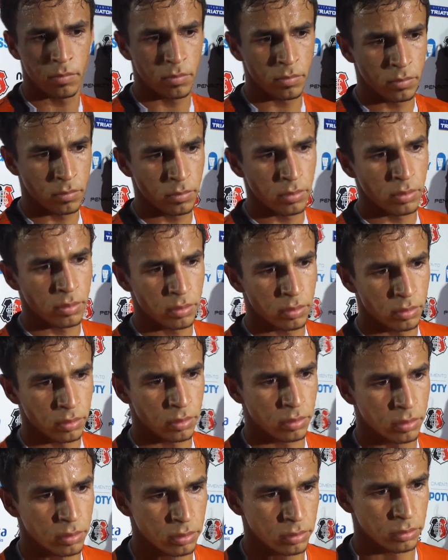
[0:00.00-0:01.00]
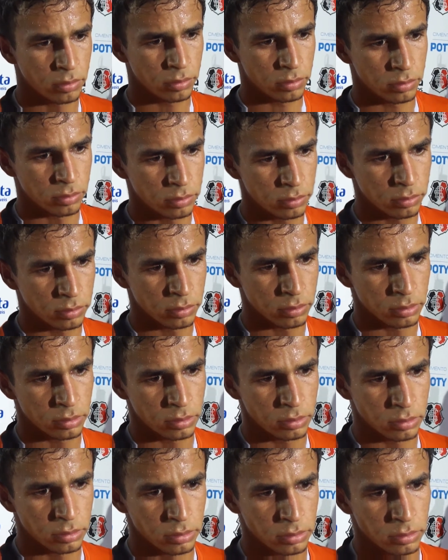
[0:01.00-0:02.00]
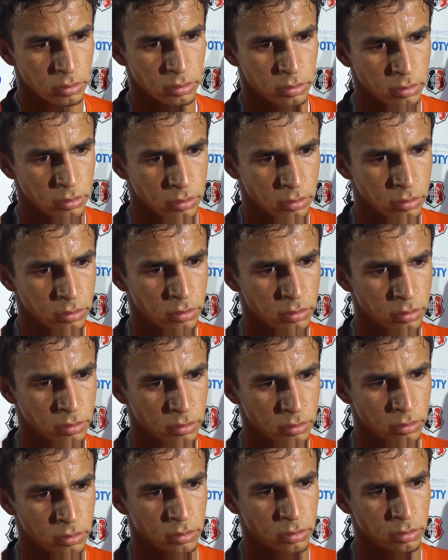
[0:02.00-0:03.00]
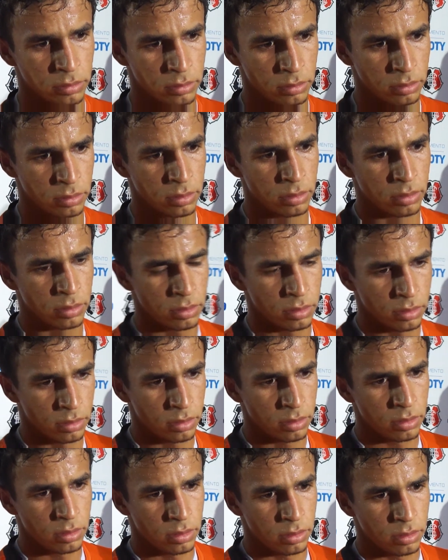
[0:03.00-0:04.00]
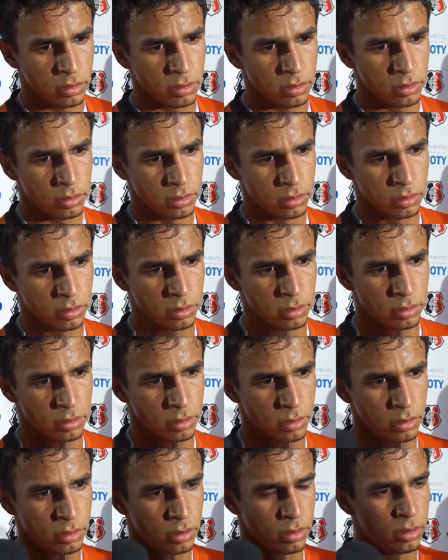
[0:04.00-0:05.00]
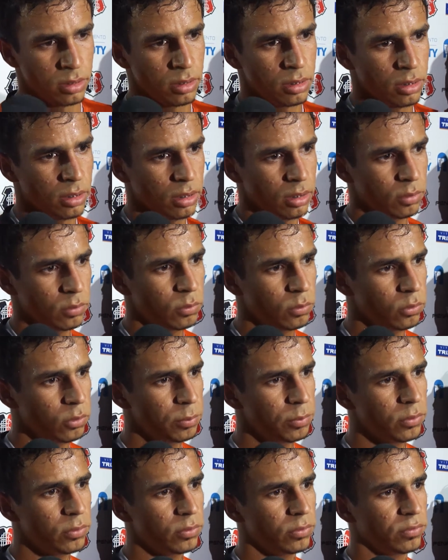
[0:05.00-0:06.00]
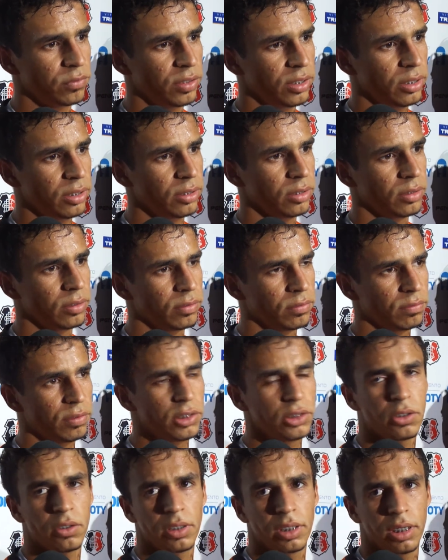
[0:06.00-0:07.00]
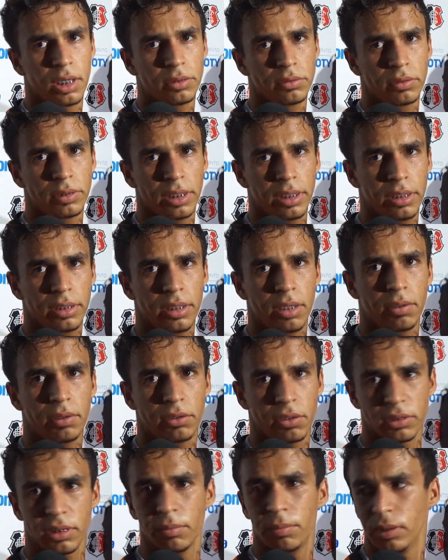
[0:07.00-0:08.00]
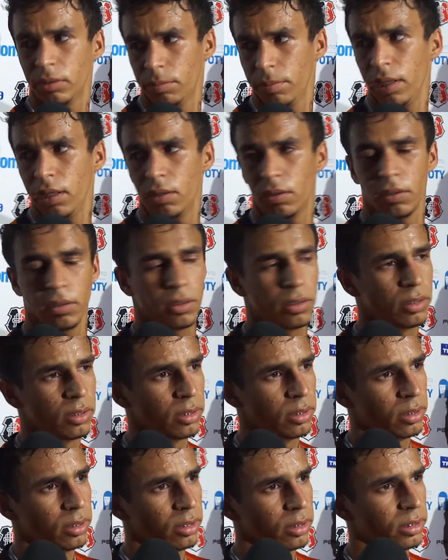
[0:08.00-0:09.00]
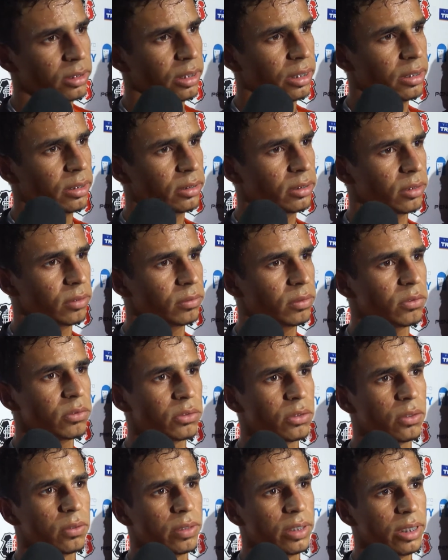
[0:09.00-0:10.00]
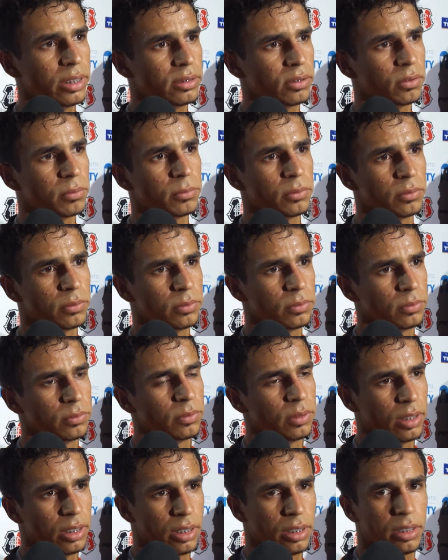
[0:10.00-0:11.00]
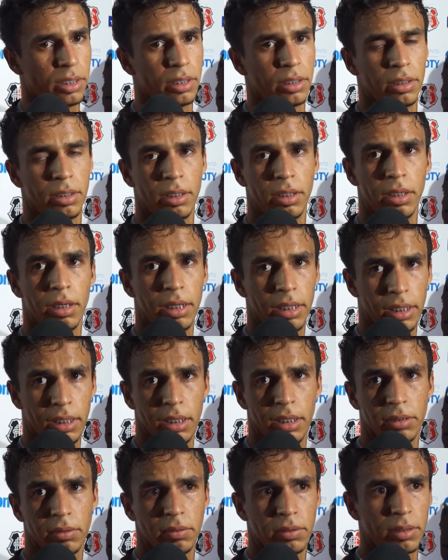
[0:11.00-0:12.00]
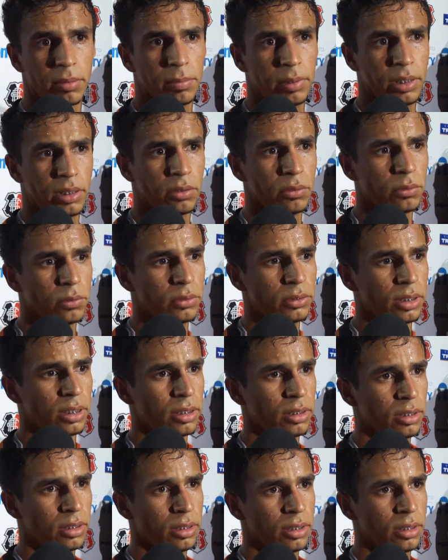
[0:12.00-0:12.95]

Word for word: importante nesse time do Santa Cruz, principalmente para vocês que estão ali na marcação né, no meio campo? O grupo vem, vem jogando né, e dá um entrosamento melhor. Né? Então não só o Wesley, como é, Leandro também, Dutra.